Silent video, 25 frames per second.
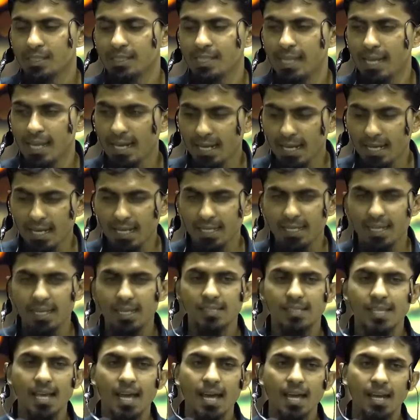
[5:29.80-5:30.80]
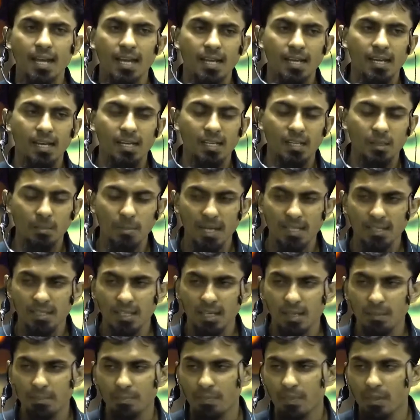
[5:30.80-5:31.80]
ஏழை ஏழு சாரார்களுக்கு
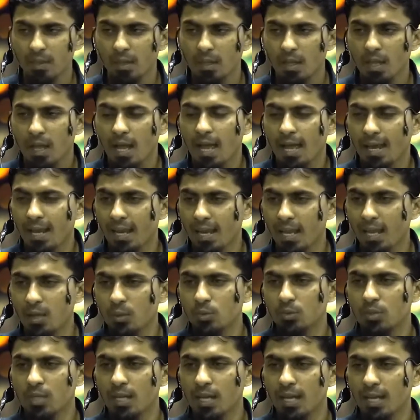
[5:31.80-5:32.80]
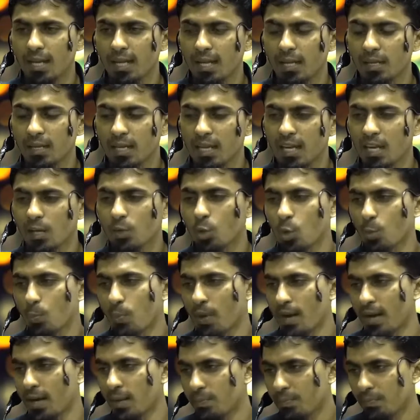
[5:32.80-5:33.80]
மாத்திரம் அல்லாஹு தாலா நிழல்
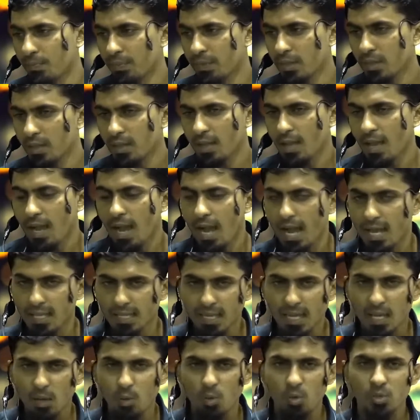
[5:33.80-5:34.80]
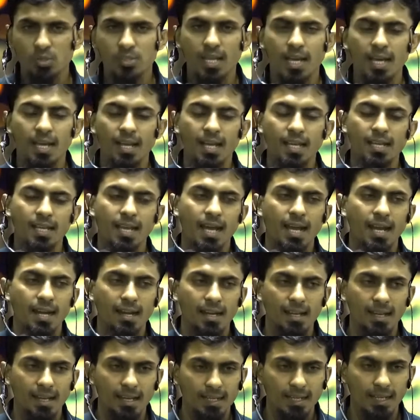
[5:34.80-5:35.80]
கொடுப்பான அதிலே ஒரு சாரார் யார் என்று
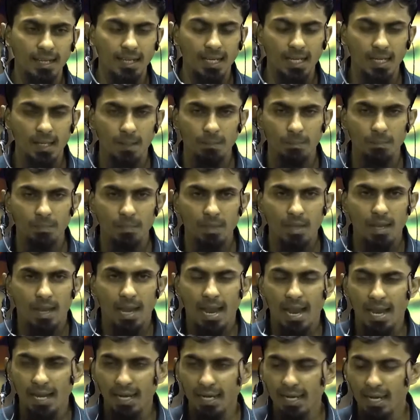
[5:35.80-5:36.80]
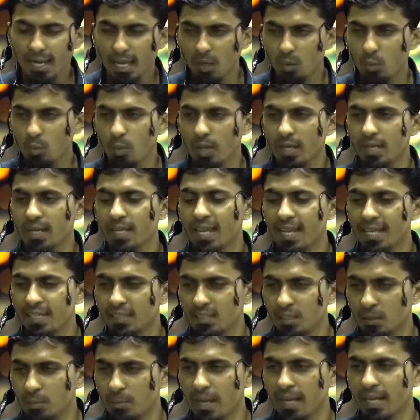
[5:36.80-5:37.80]
கேட்டால் அல்லாஹுவை நினைத்து
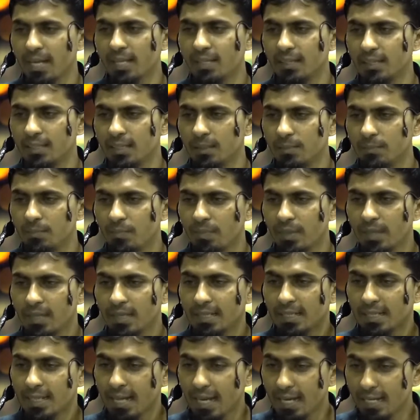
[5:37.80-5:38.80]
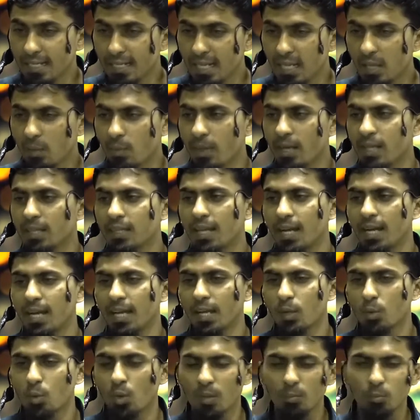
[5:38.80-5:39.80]
பயந்து கண்ணீர் வடித்தானே
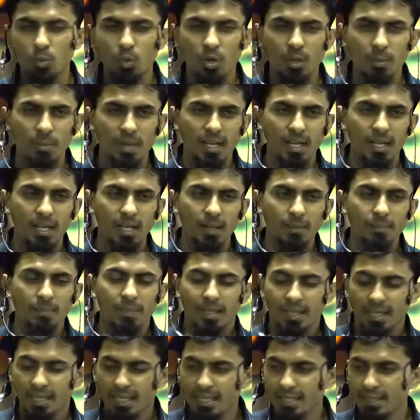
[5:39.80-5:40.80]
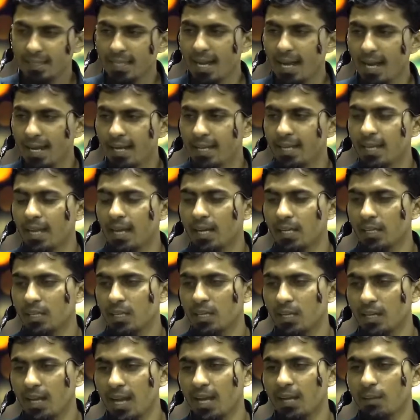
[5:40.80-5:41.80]
குளம் குளமாக இந்த அடியானுக்கு
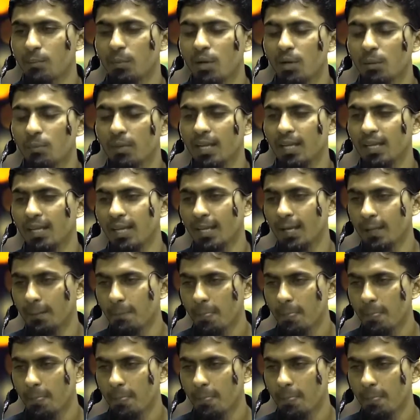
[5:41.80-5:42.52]
நாளை மறுமையிலே